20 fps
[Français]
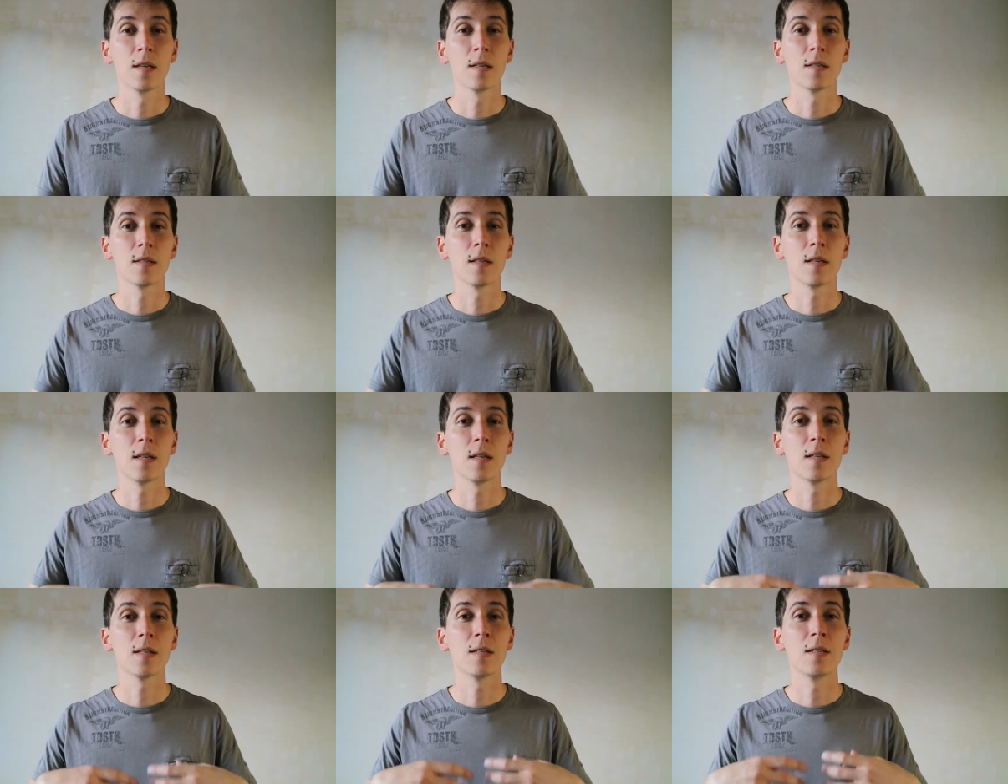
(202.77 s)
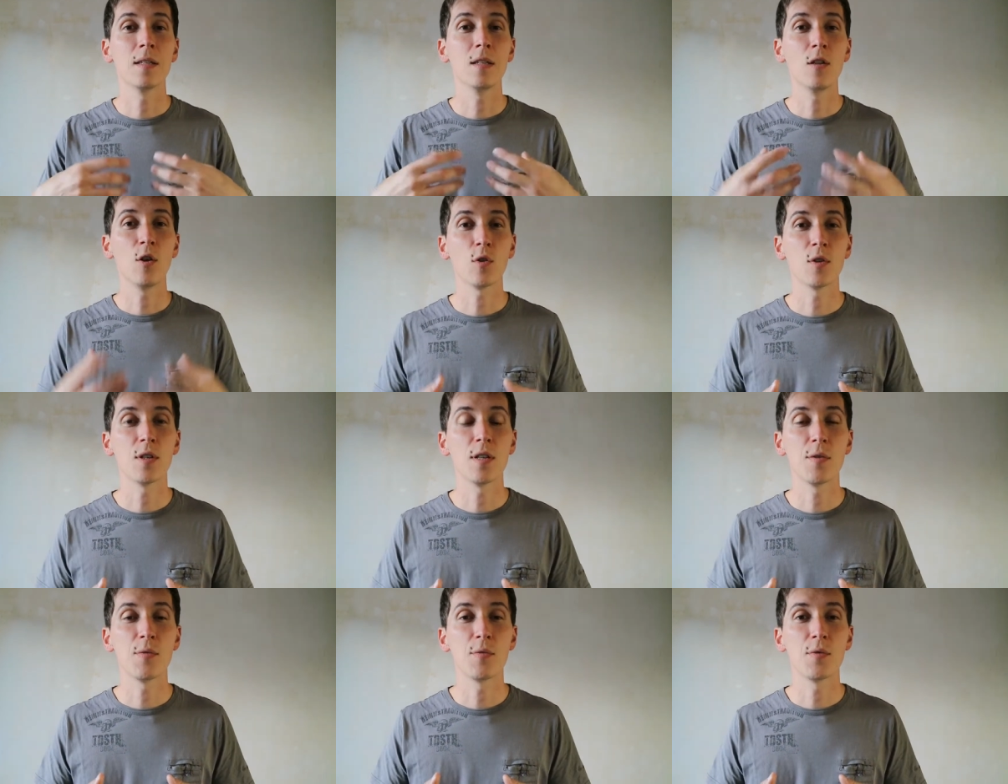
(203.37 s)
C'est
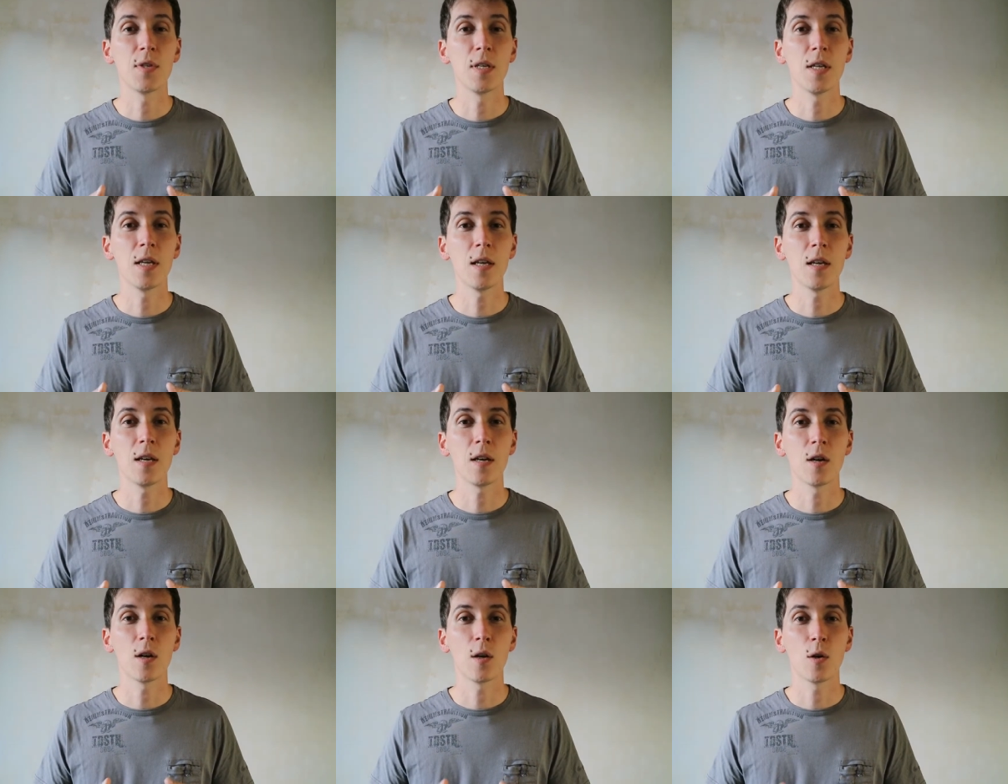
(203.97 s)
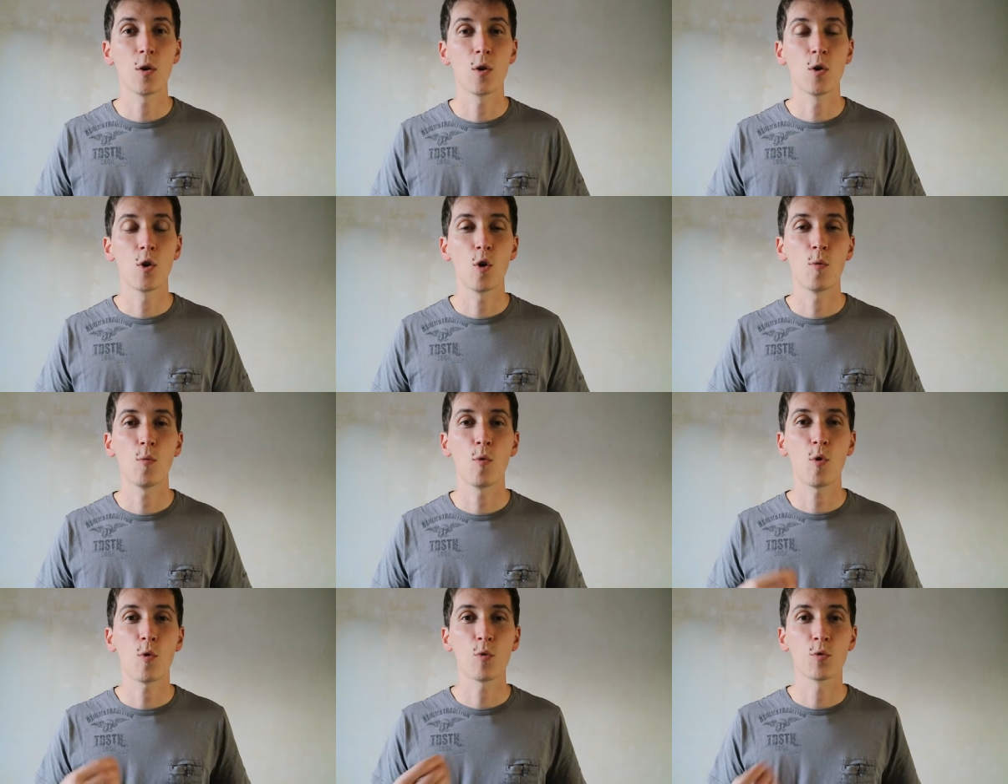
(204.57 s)
d'identifier
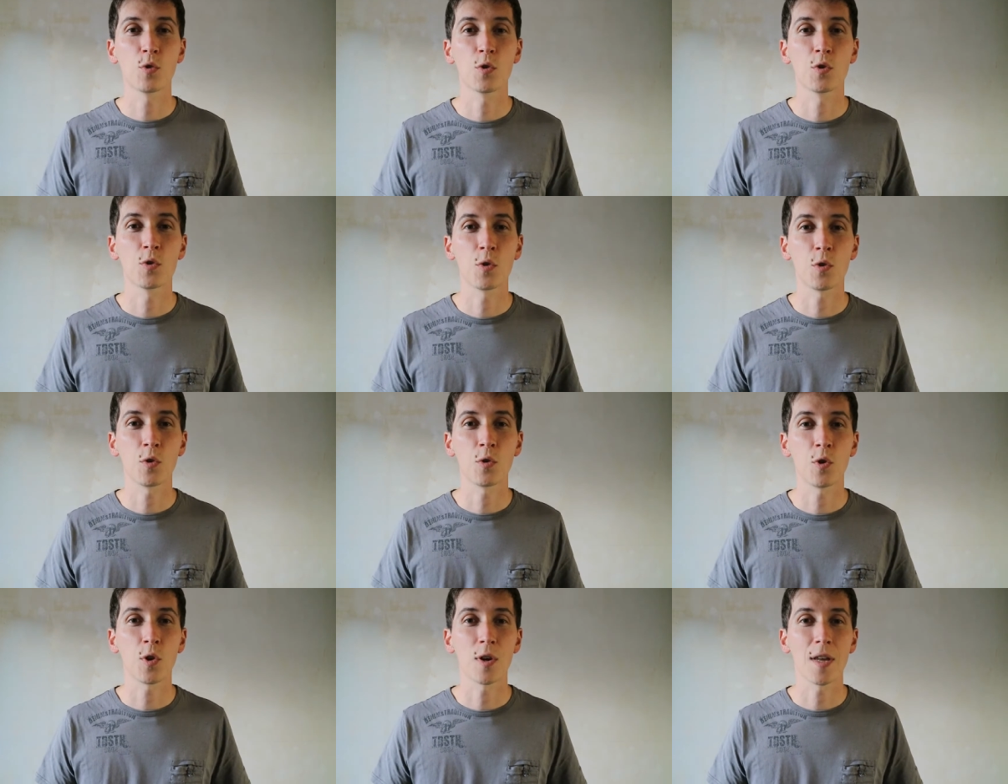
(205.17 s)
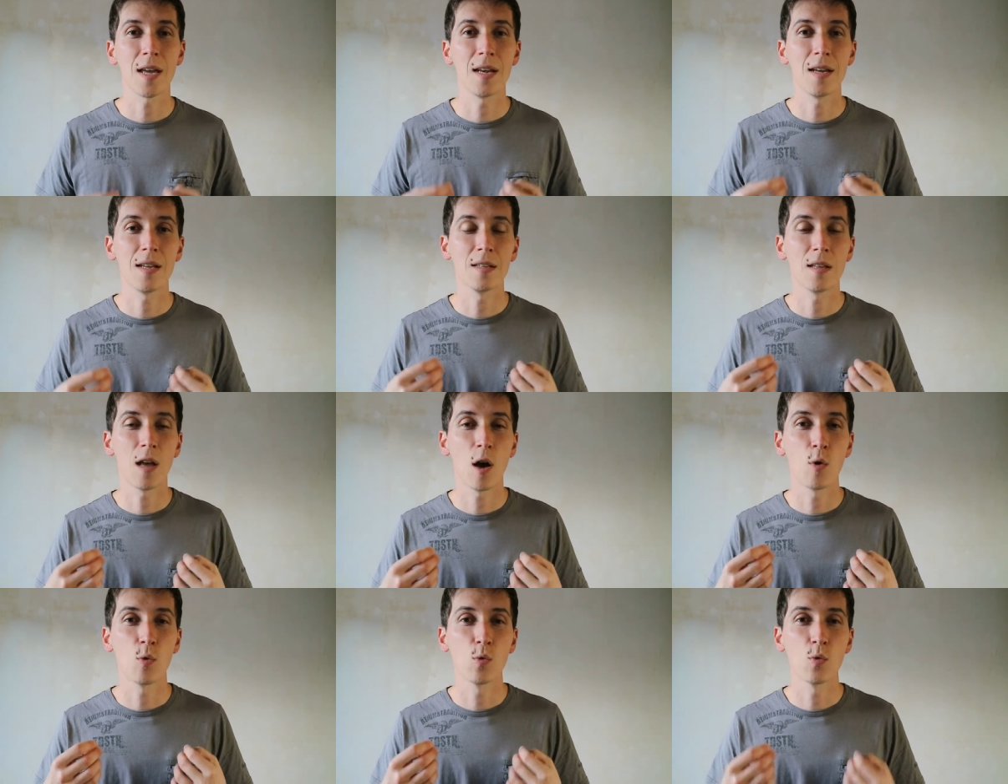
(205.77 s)
comment on se sent, dans quel
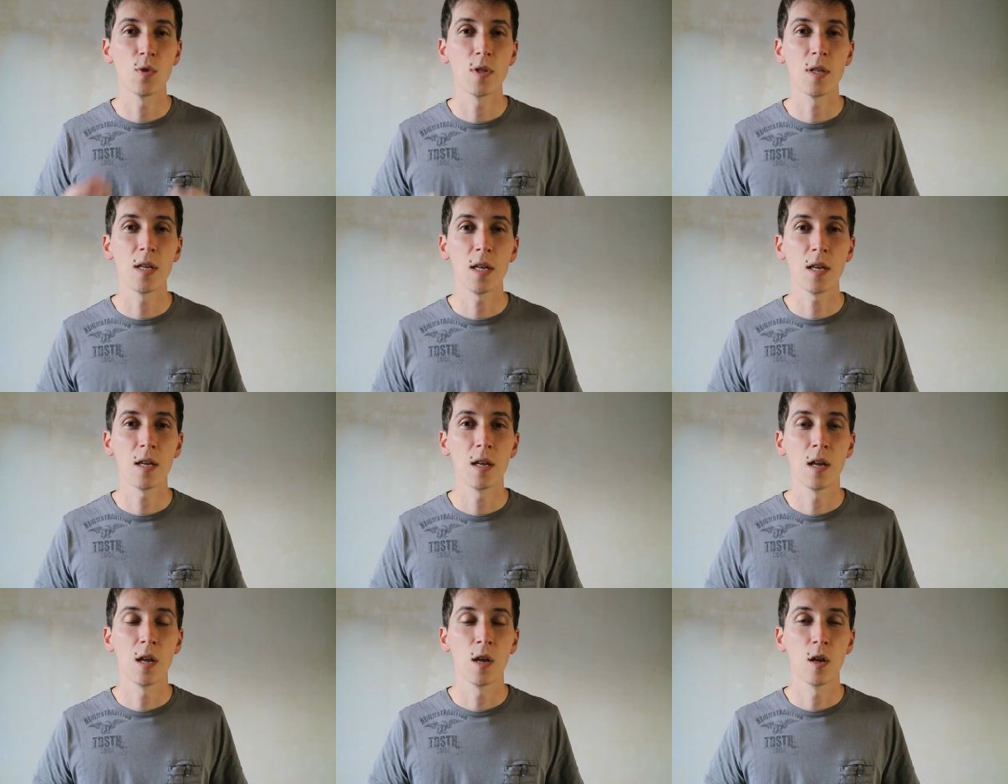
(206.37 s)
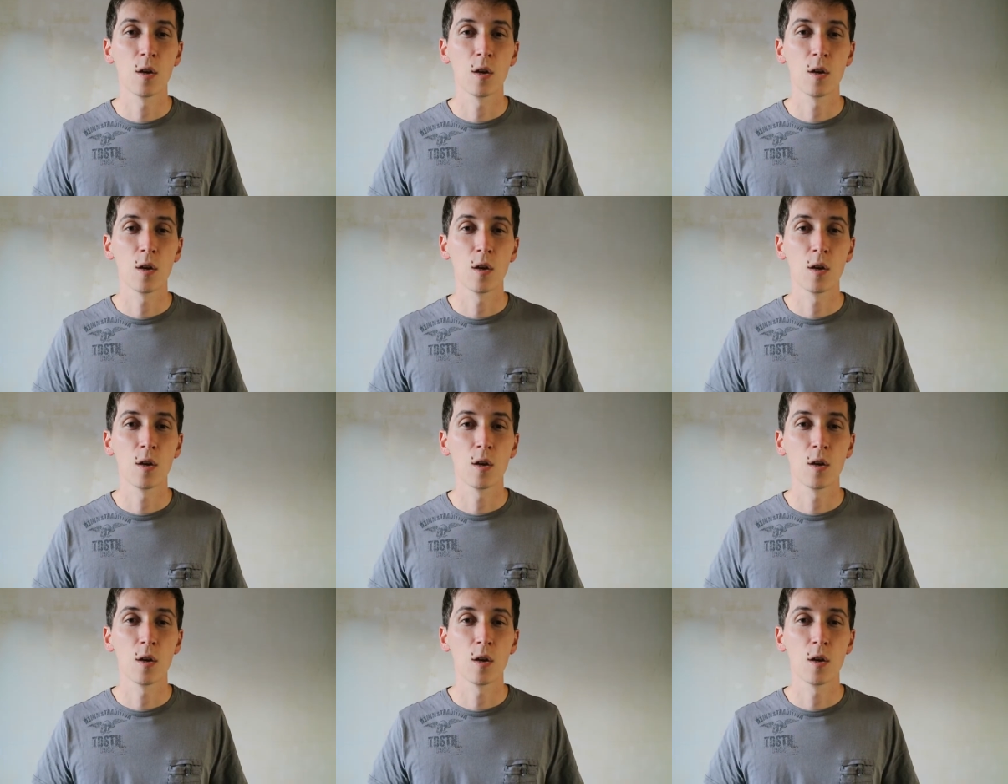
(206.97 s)
état on est